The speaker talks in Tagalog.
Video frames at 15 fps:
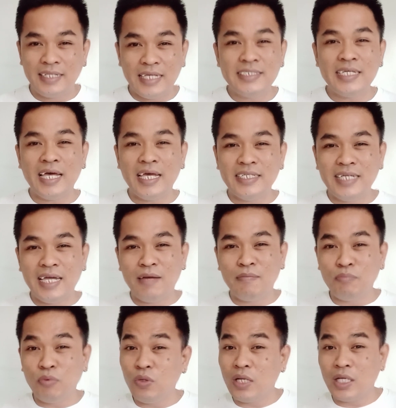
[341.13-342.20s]
nasa kanya
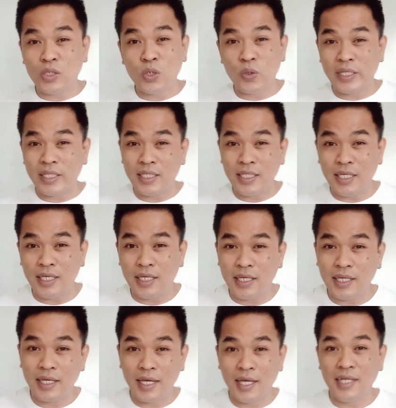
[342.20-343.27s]
ang full authority
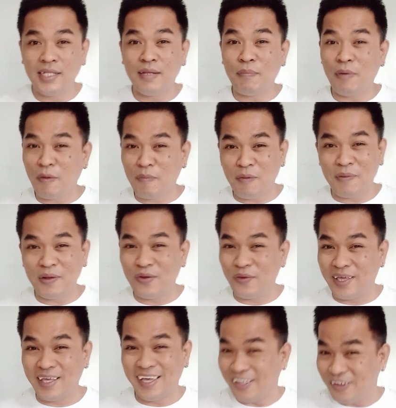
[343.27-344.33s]
ha, na
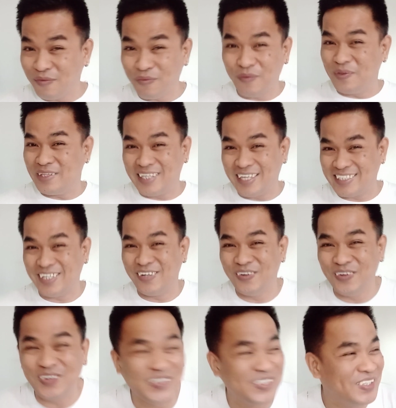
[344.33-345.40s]
pagpapaluin kayo kung matigas
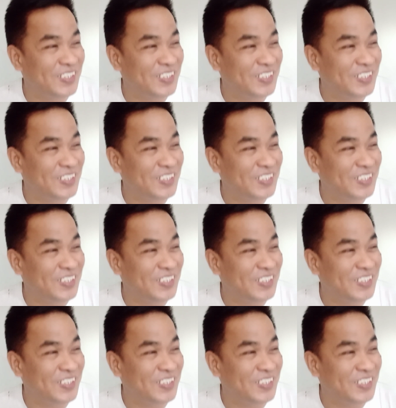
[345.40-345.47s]
ang ulo